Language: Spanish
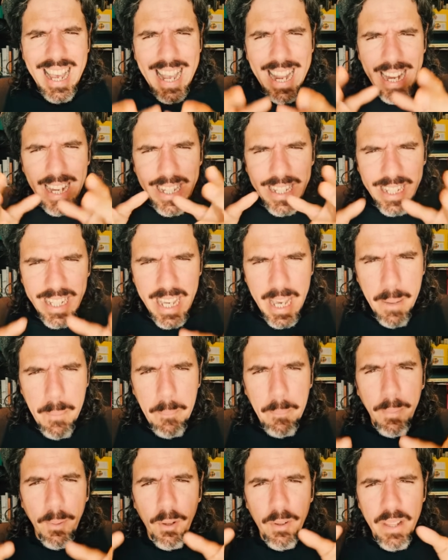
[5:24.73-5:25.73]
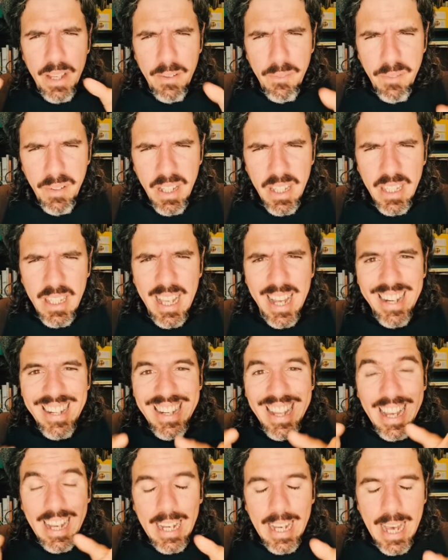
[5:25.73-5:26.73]
el tiempo de vida
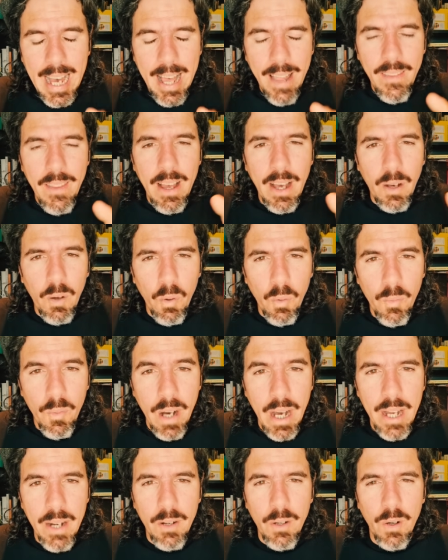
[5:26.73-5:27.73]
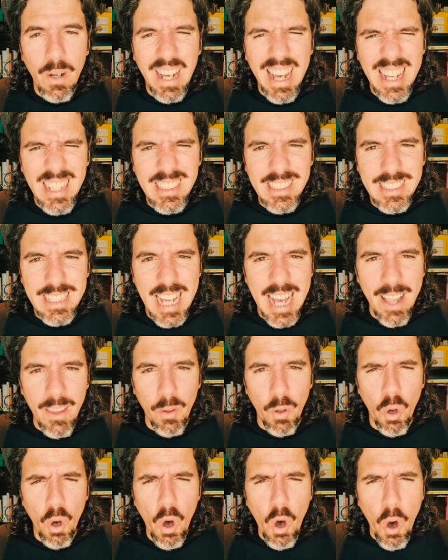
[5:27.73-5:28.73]
de cada cubano
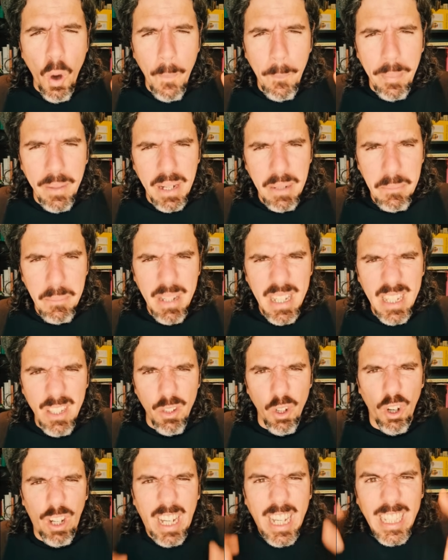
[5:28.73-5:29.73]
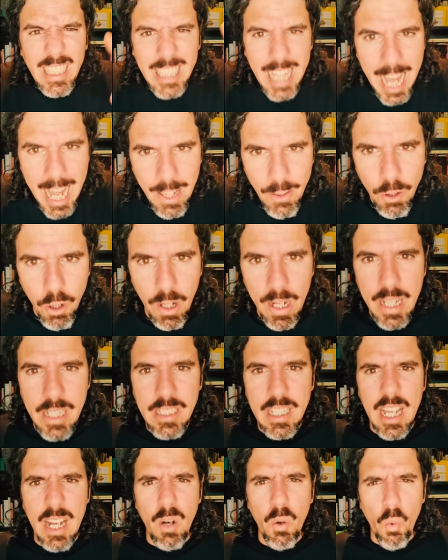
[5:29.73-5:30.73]
gastado, oprimido,
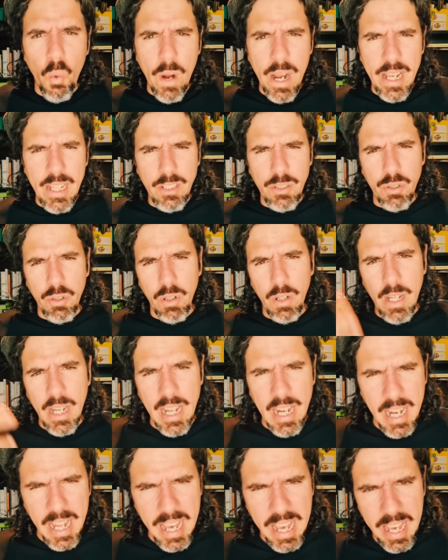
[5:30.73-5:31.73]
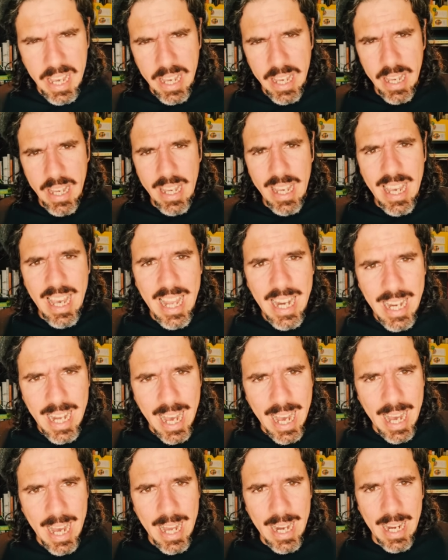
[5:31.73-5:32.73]
quitándoles el hueso, el eje, el
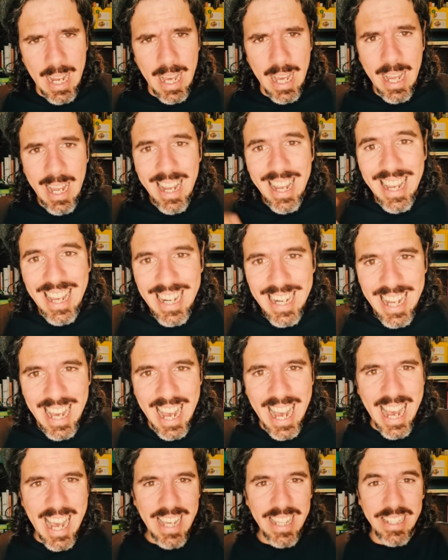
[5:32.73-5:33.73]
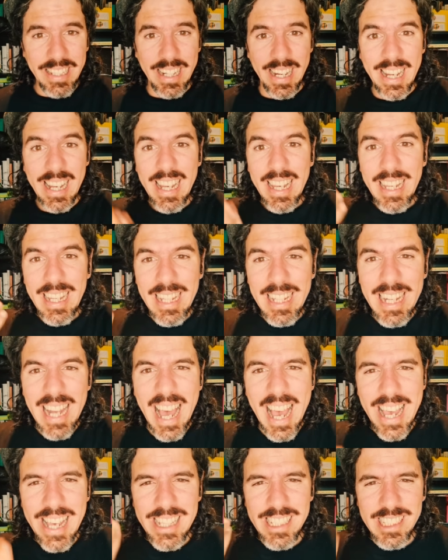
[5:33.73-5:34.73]
ala, el aire y
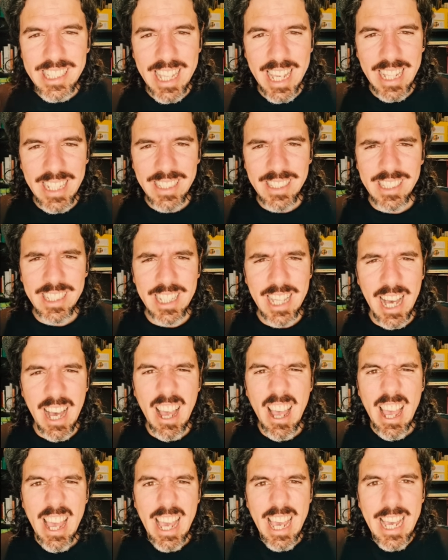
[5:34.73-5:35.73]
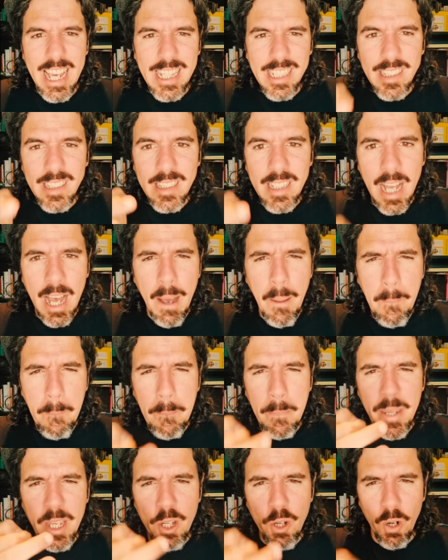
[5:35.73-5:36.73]
la esencia está
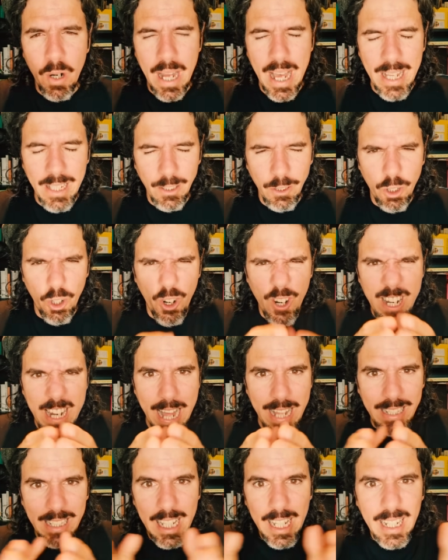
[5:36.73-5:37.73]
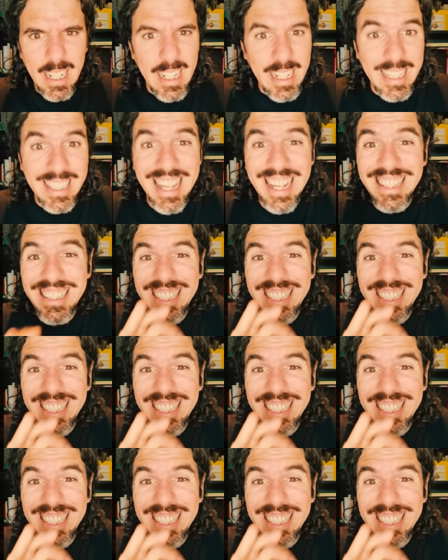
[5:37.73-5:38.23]
violando la dignidad